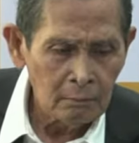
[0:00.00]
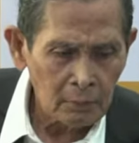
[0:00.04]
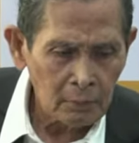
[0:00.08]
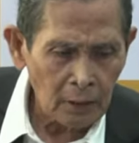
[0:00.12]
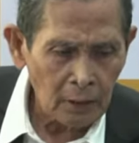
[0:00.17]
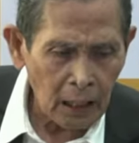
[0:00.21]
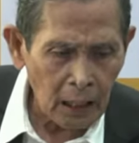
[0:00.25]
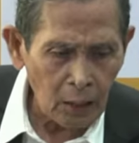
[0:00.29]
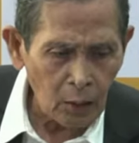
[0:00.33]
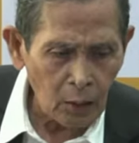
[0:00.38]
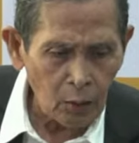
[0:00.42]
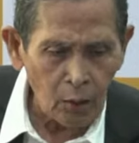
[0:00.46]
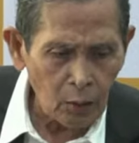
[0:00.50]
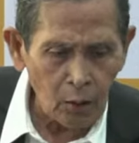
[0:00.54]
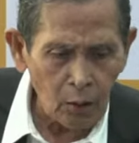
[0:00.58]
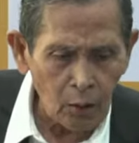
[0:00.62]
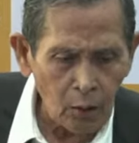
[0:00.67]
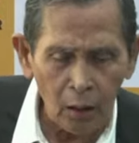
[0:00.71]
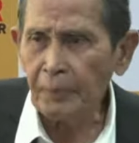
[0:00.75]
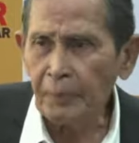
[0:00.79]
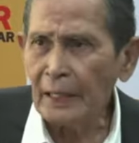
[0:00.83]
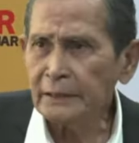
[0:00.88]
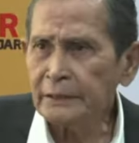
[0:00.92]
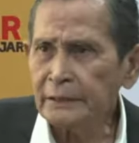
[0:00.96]
Kalau ke
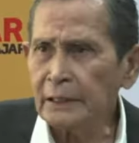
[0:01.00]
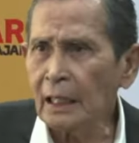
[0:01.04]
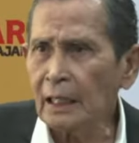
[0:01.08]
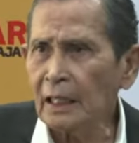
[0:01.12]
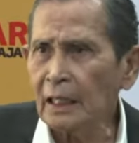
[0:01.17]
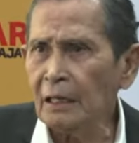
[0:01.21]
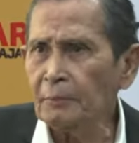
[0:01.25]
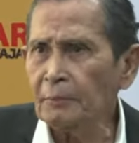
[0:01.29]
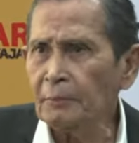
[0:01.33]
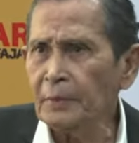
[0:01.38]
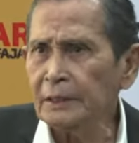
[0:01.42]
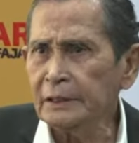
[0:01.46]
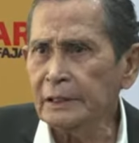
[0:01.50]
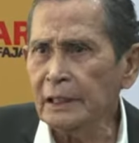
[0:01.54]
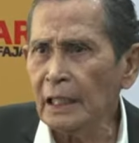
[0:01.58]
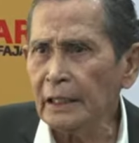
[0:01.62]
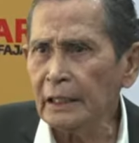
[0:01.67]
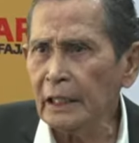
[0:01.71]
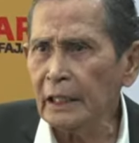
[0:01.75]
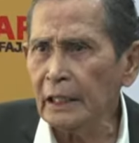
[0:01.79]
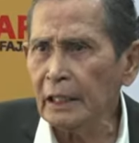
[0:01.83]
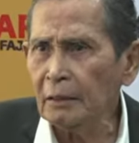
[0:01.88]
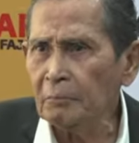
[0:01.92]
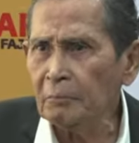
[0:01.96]
pansel kami tidak
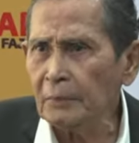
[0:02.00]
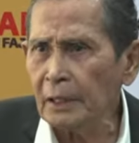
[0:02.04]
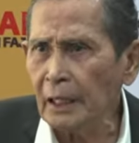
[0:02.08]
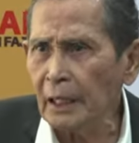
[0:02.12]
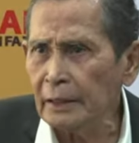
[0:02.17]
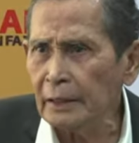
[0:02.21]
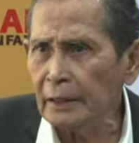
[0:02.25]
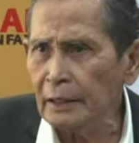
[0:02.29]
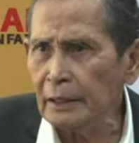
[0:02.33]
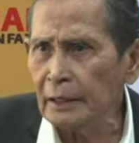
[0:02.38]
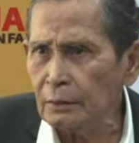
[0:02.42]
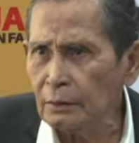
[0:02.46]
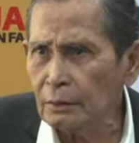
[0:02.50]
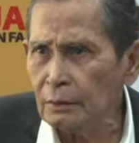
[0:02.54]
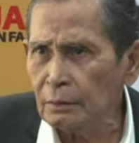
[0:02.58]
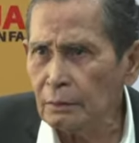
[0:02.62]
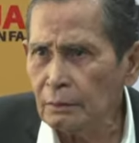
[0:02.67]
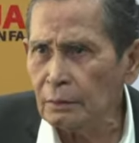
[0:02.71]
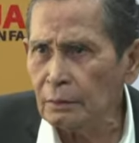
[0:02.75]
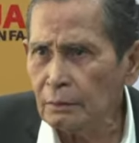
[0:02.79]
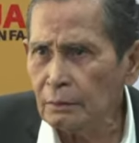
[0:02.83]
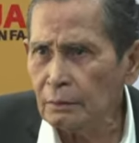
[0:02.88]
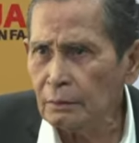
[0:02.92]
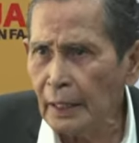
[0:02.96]
kirimkan itu
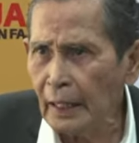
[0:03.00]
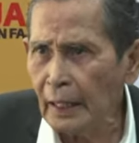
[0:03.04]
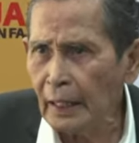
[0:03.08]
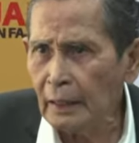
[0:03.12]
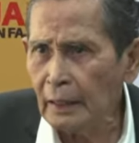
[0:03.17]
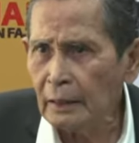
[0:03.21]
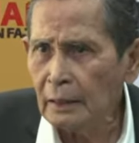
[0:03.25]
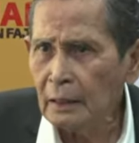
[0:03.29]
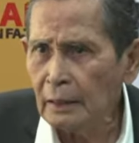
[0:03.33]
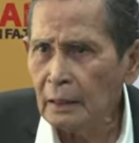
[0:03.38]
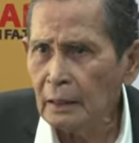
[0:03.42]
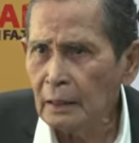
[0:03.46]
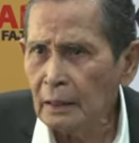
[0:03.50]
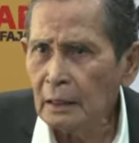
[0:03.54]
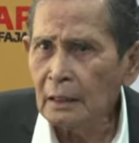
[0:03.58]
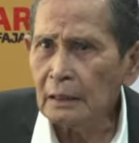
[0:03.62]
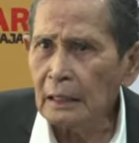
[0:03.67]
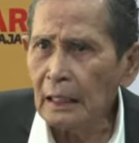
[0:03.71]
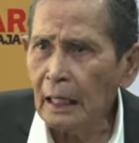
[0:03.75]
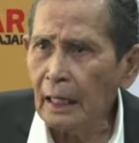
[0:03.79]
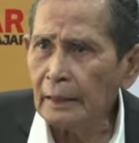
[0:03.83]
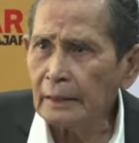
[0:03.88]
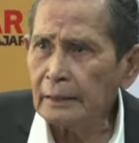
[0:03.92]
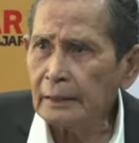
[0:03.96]
ya
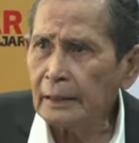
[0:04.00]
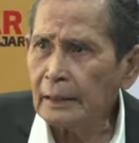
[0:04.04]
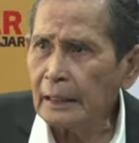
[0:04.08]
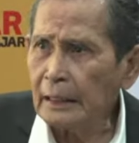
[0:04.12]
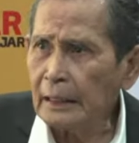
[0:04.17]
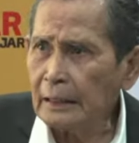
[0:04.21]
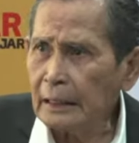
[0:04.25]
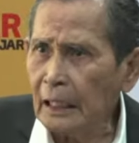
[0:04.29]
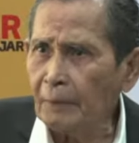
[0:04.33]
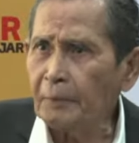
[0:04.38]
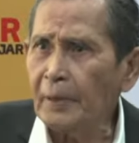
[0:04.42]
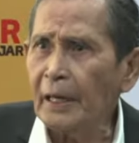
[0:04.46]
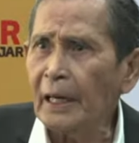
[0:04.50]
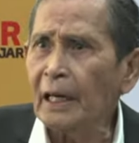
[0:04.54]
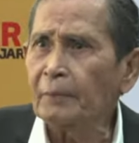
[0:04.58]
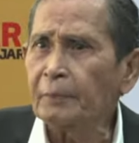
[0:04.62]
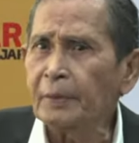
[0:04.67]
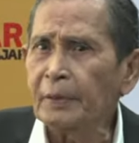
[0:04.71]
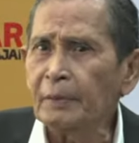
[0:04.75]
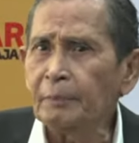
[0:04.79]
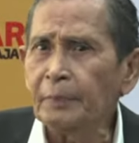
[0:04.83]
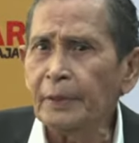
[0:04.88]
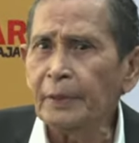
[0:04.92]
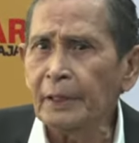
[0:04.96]
dan kepada
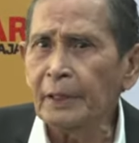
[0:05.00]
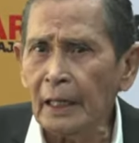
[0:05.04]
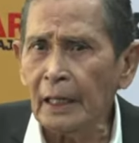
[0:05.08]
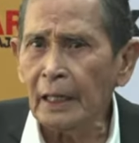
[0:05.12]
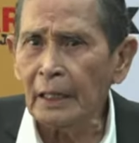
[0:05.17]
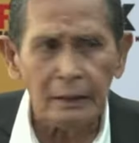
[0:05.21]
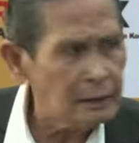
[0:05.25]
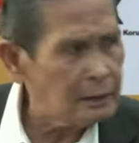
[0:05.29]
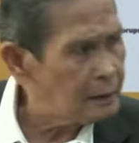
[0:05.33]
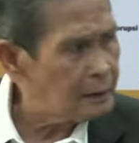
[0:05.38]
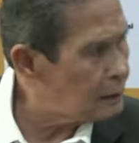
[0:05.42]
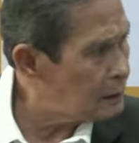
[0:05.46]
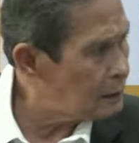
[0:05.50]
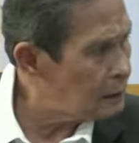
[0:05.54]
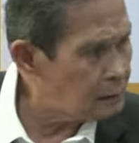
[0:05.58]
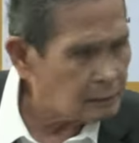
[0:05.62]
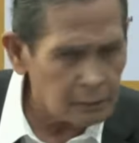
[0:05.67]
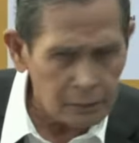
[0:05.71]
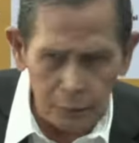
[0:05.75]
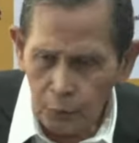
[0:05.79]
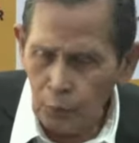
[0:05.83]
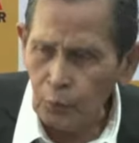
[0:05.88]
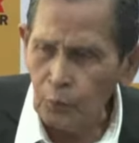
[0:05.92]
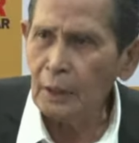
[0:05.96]
pimpinan
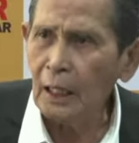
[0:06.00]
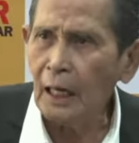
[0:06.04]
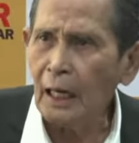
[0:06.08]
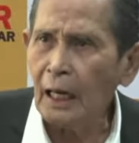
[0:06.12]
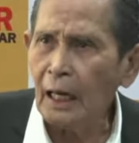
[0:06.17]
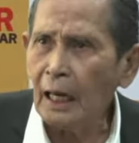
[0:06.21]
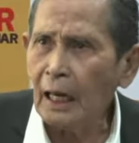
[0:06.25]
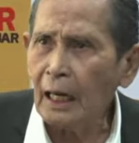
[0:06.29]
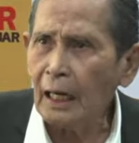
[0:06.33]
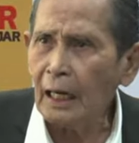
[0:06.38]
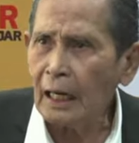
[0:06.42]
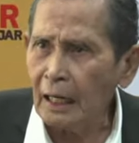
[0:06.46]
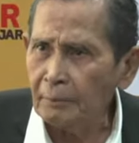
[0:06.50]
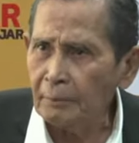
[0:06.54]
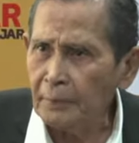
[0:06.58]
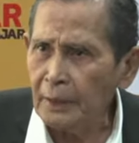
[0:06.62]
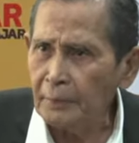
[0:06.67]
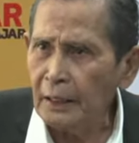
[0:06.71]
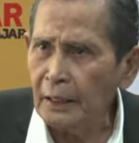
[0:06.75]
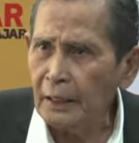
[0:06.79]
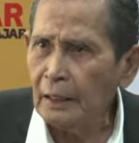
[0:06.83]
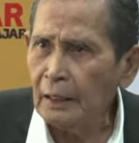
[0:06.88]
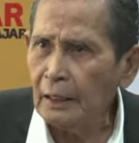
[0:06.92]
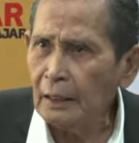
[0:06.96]
juga
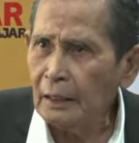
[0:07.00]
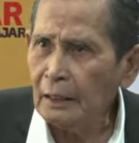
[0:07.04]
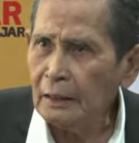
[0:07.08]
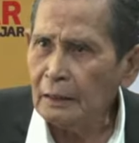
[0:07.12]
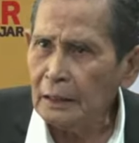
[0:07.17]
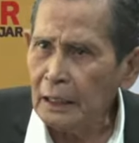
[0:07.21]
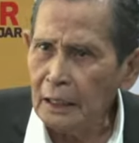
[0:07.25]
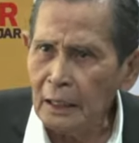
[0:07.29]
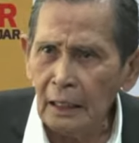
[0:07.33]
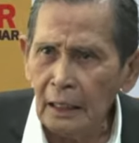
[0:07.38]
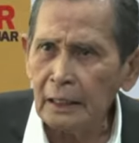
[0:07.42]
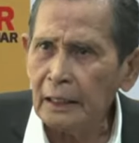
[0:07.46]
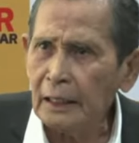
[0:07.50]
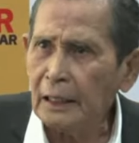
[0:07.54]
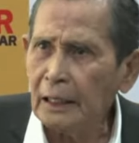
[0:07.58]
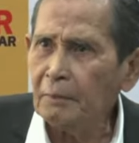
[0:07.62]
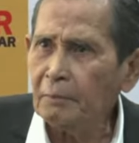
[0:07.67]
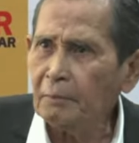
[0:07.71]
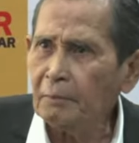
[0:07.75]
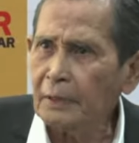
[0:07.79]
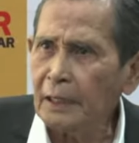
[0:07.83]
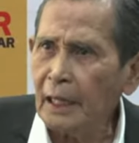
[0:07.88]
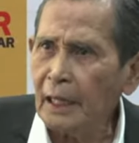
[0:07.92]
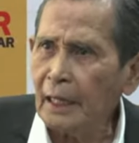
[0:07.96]
kami tidak
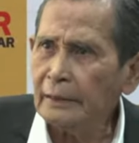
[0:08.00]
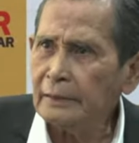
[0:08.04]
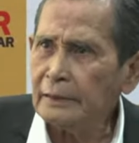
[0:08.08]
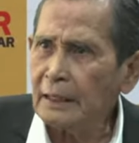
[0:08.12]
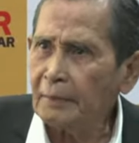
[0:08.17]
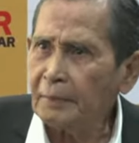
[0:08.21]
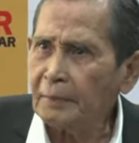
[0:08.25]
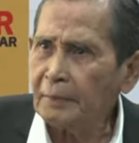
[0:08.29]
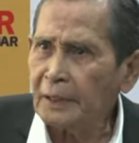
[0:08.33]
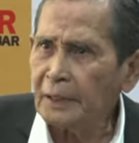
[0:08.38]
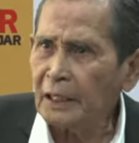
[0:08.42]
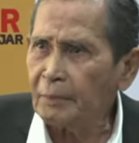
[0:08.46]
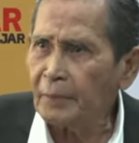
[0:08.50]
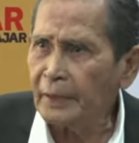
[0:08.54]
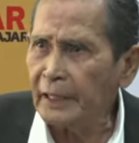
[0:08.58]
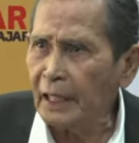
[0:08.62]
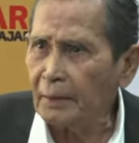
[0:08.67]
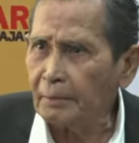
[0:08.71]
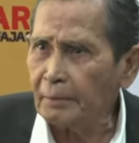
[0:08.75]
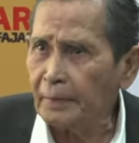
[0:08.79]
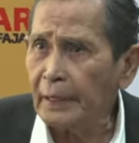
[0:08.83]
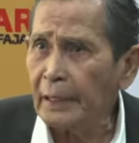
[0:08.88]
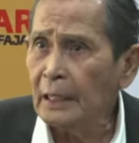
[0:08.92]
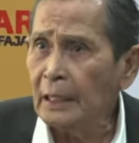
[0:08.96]
kirimkan tapi kepada
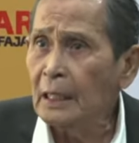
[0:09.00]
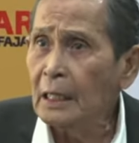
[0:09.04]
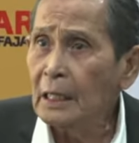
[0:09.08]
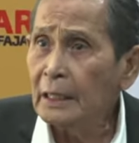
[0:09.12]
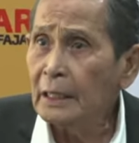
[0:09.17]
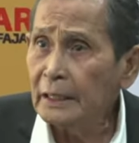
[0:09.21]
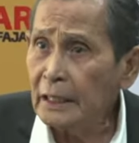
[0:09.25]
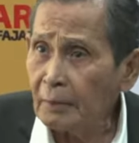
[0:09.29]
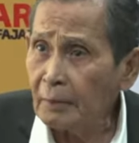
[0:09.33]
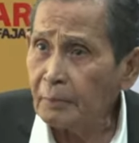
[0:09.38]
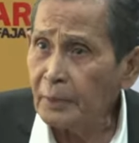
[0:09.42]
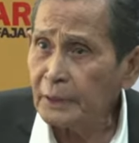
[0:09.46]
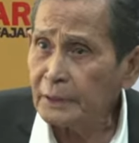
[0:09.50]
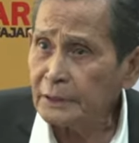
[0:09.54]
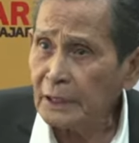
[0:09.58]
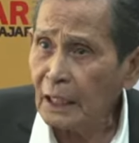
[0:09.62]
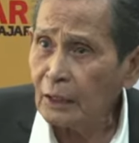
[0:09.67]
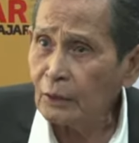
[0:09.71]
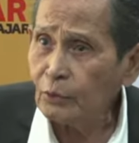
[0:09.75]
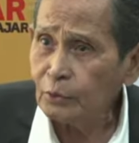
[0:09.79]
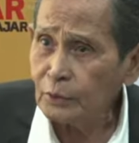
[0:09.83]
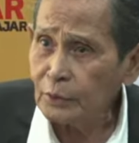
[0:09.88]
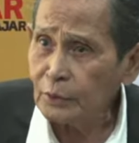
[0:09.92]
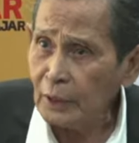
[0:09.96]
yang yang
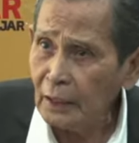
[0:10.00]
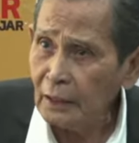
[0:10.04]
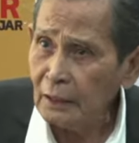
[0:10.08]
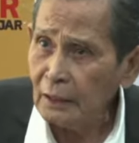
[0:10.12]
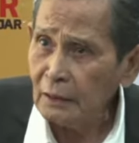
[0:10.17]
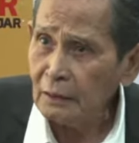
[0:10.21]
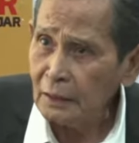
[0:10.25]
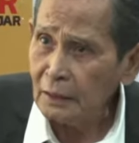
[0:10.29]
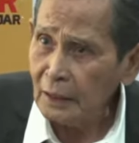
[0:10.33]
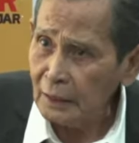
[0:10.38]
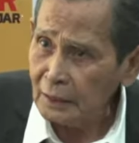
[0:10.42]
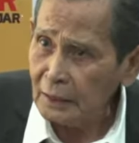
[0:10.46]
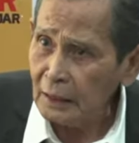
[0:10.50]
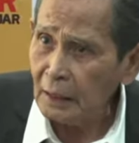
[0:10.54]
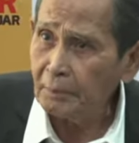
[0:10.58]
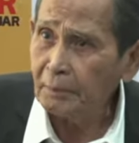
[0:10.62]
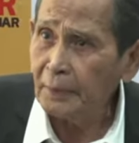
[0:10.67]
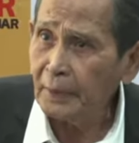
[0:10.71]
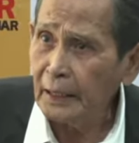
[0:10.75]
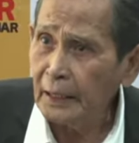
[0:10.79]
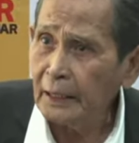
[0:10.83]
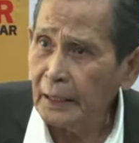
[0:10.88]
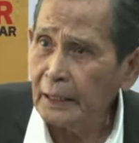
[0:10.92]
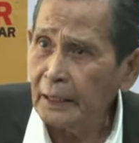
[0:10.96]
bersangkutan kita
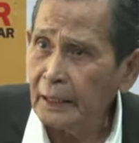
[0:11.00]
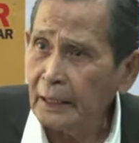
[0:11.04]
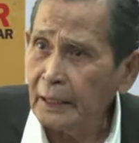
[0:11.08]
berikan.